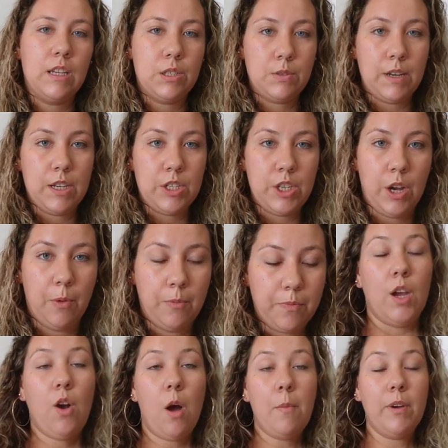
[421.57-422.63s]
aí na sua região.
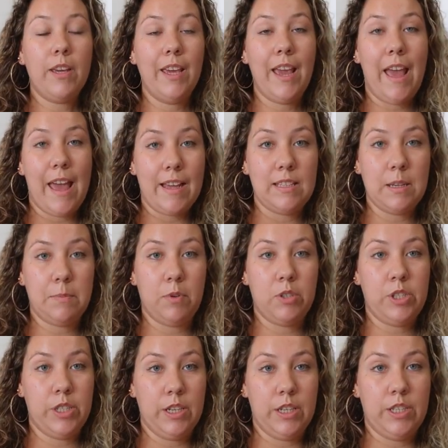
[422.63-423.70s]
E como que é essa
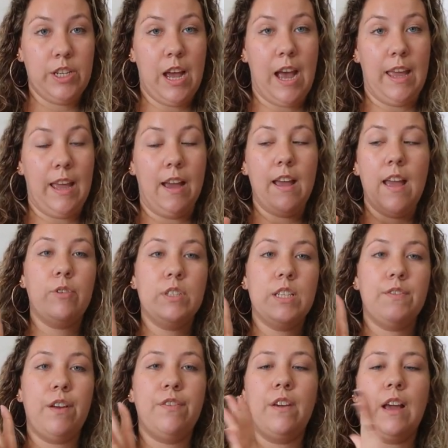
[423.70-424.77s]
apostila de AIA?
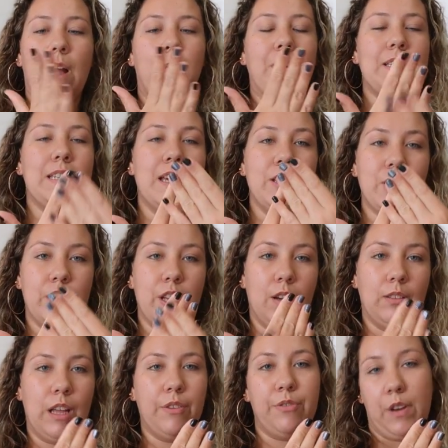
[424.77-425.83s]
Você vai ficar com a
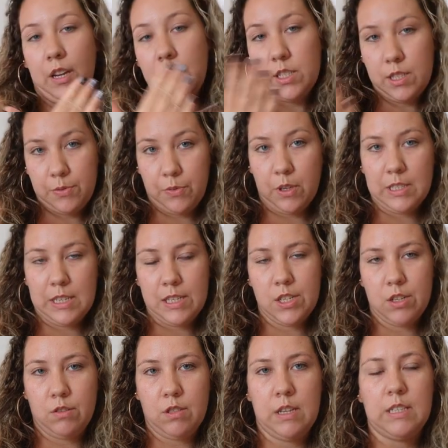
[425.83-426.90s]
certidão na frente, se for a
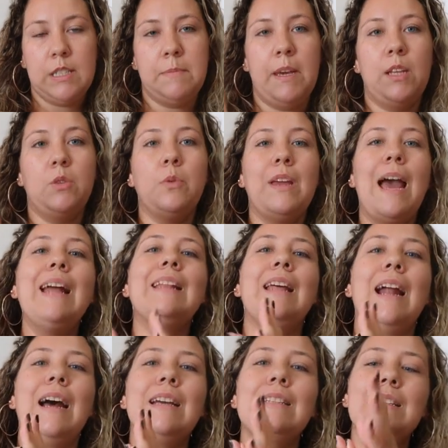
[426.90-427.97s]
certidão de nascimento, e
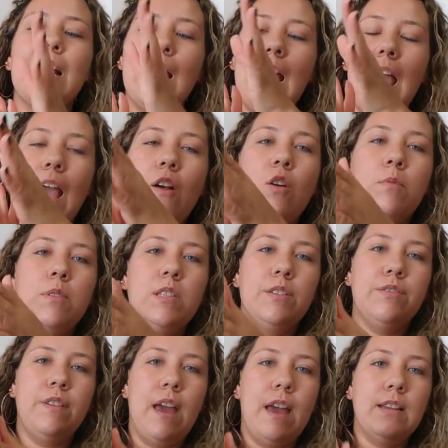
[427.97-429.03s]
atrás é como se
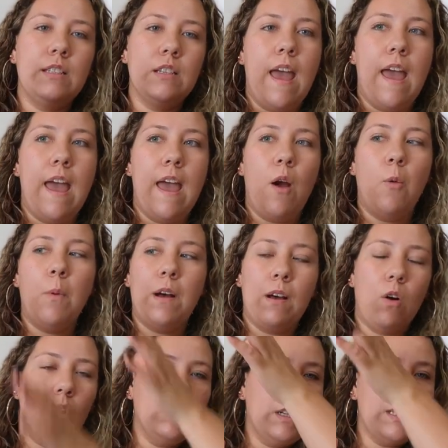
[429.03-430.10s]
viesse é,
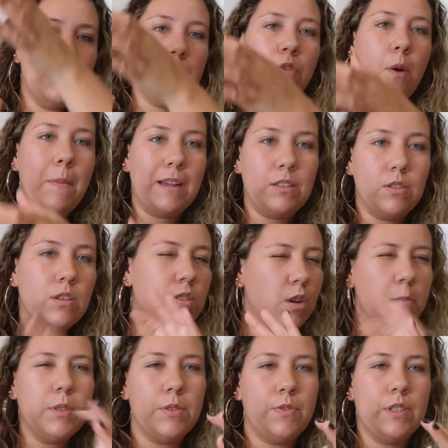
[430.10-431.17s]
uma, outras informações,
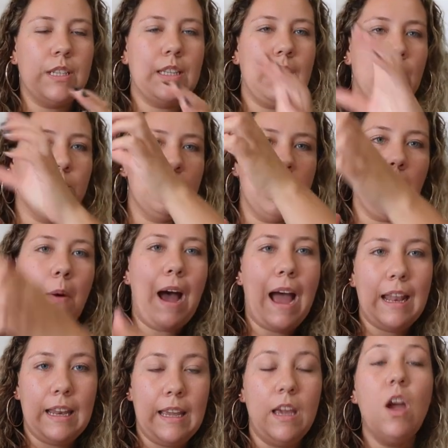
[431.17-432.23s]
como se fosse a tradução
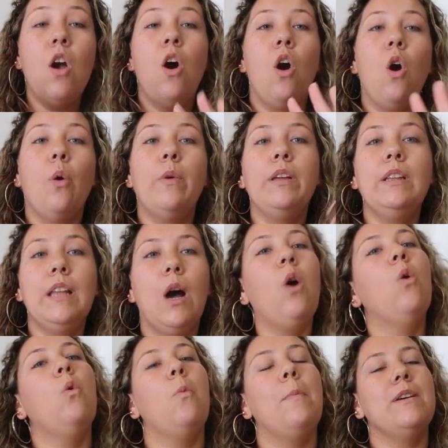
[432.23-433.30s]
ali, ou
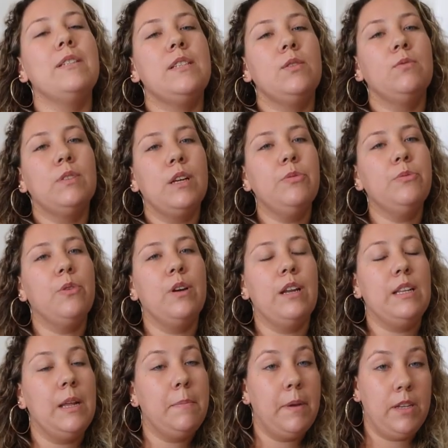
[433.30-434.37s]
então uma segunda
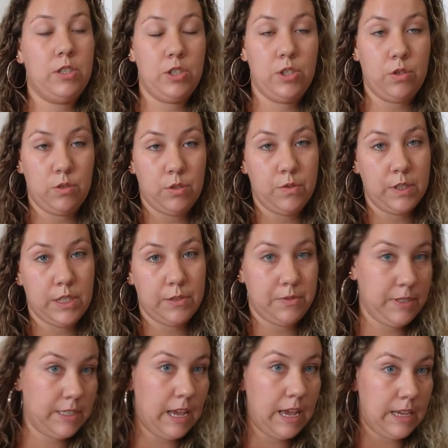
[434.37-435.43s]
folha, depende de onde você
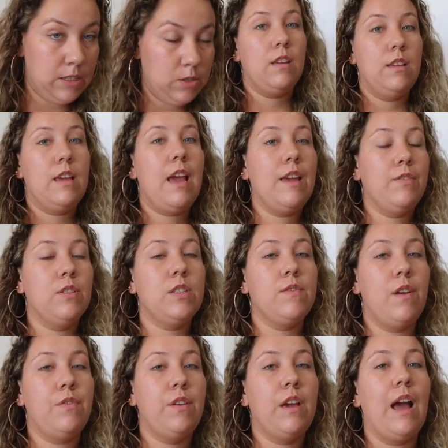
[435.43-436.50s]
fizer isso. E aí você
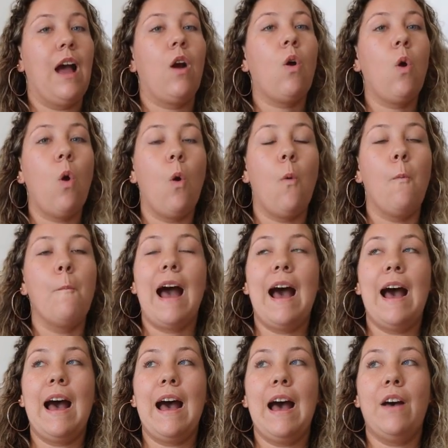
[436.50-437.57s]
vai ficar com
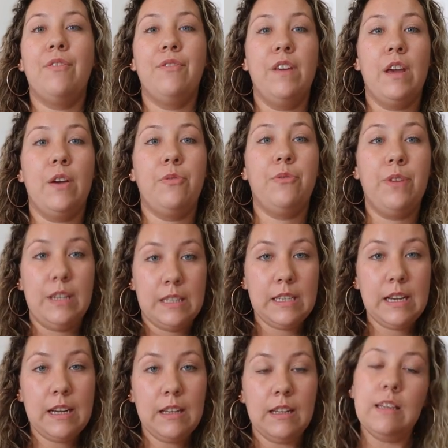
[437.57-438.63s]
a via física
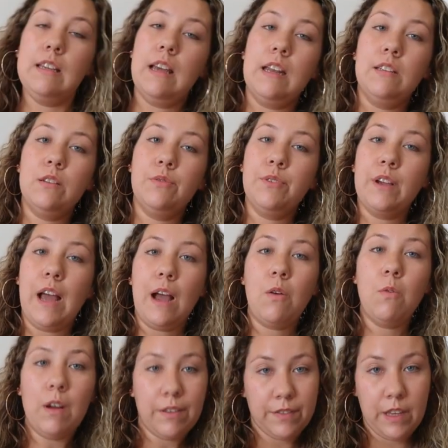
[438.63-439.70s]
e eles vão ficar
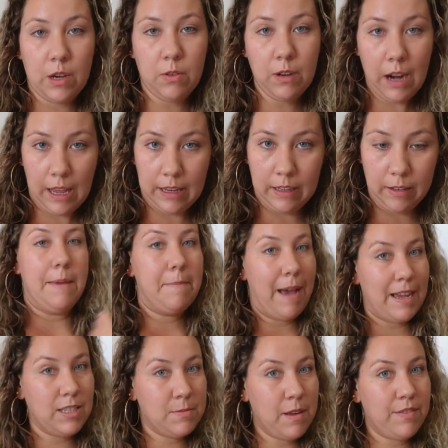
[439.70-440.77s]
com a via online. E
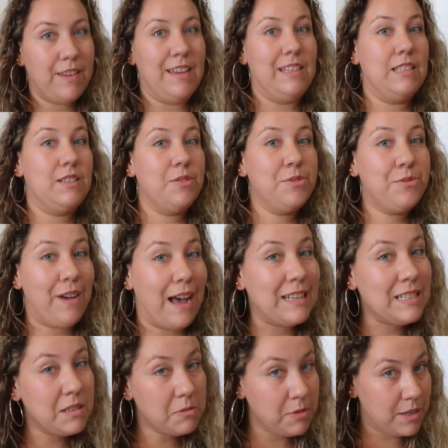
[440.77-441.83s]
mais uma vez,
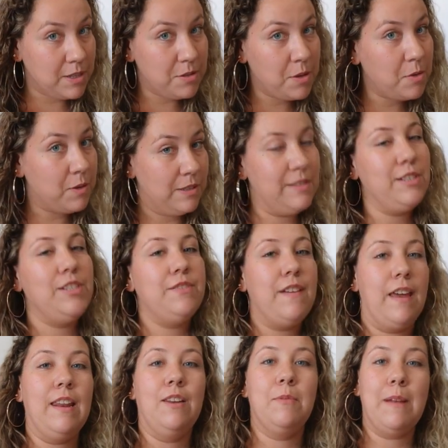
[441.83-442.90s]
façam isso enquanto
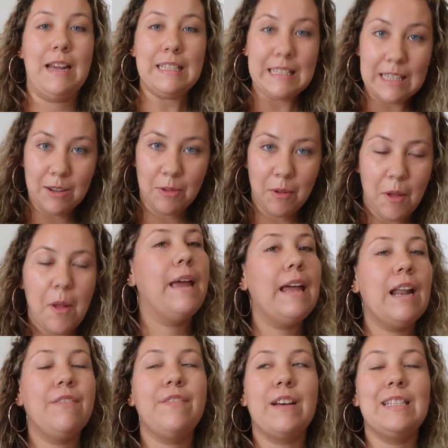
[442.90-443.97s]
estiverem no Brasil.
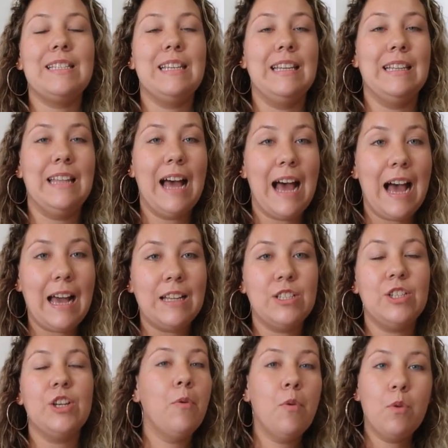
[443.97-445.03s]
Pela
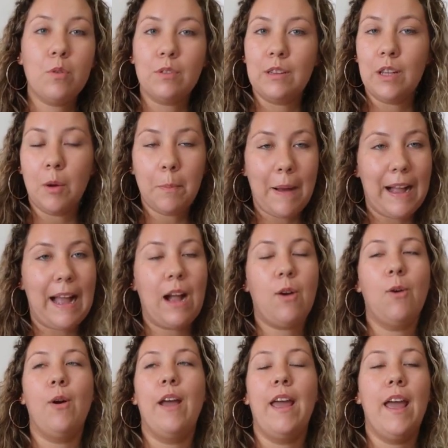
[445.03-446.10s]
facilidade, por não pagar
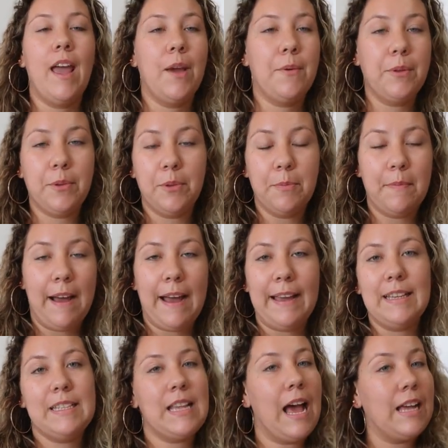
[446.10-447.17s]
correio e tudo
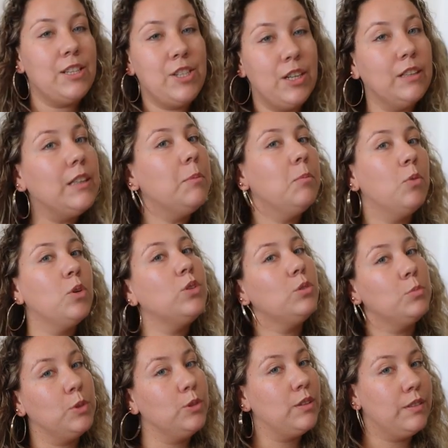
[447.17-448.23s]
mais, adianta
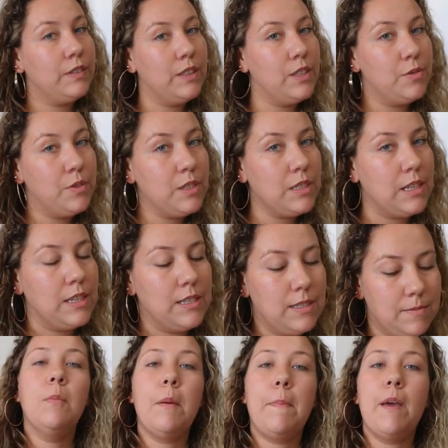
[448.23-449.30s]
muito, muito a vida de vocês.
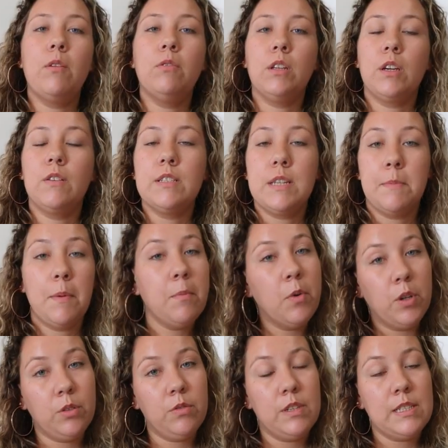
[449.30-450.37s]
E uma pergunta que eu recebi
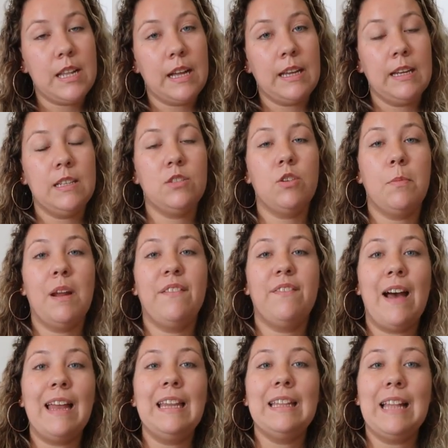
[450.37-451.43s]
muito no Instagram é sobre a
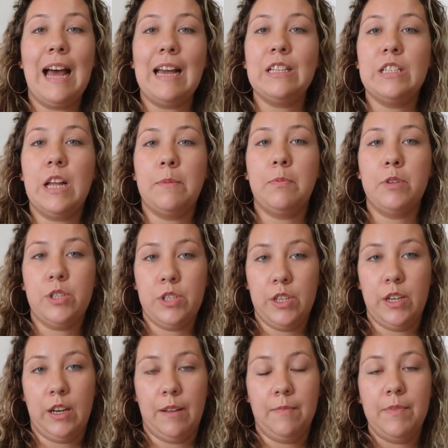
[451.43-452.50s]
validade da
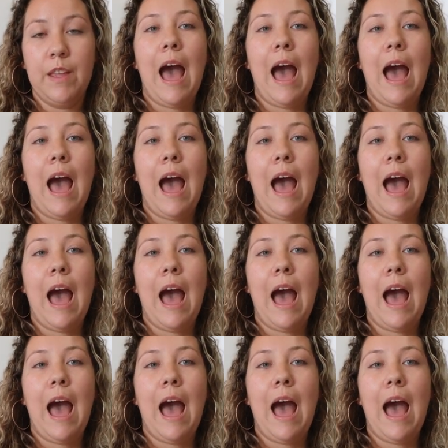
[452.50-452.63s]
apostila.